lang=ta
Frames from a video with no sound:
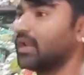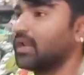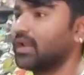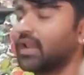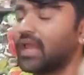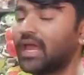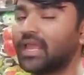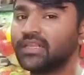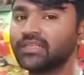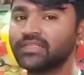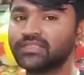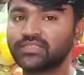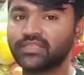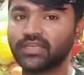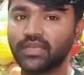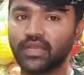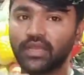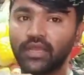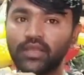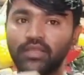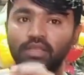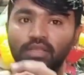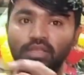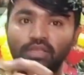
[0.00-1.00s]
லைன்ஸு
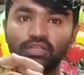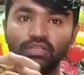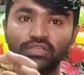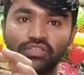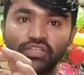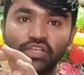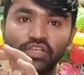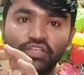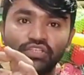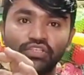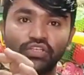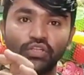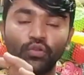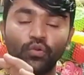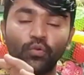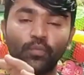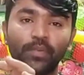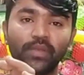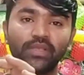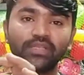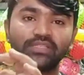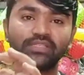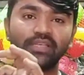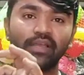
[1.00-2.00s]
சிக்ஸ்டி
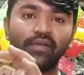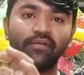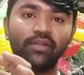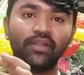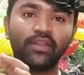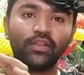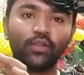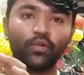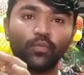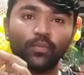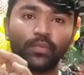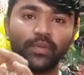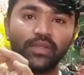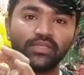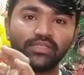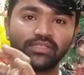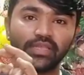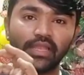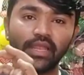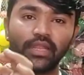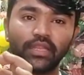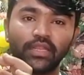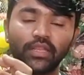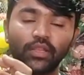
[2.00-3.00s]
ருபீஸ் செவன்ட்டி ருபீஸ்
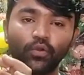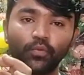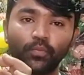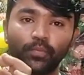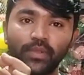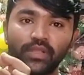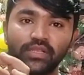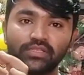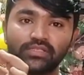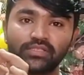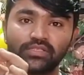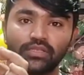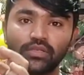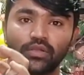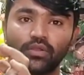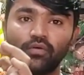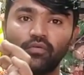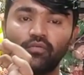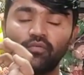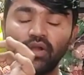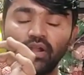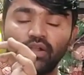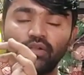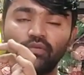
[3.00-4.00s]
எயிட்டி ருபீஸ்
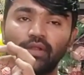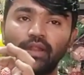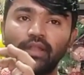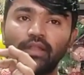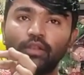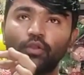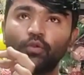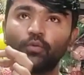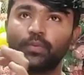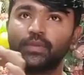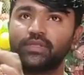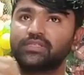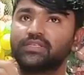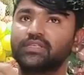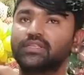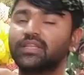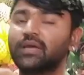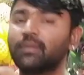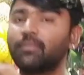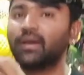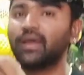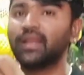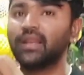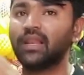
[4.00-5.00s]
ஒன் டுவெண்ட்டி ருபீஸ் இந்த
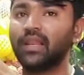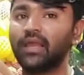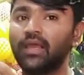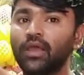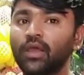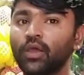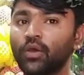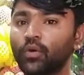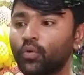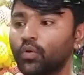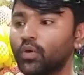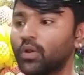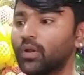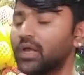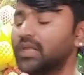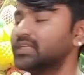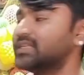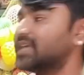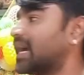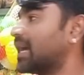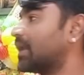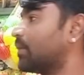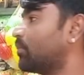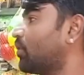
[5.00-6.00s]
மாதிரியில் ஒரு அஞ்சு
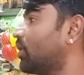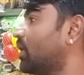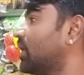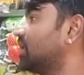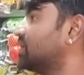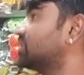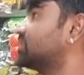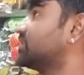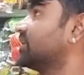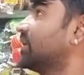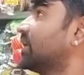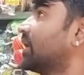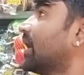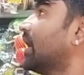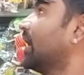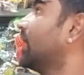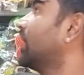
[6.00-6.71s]
ஆறு மாடல்ஸ் இருக்குது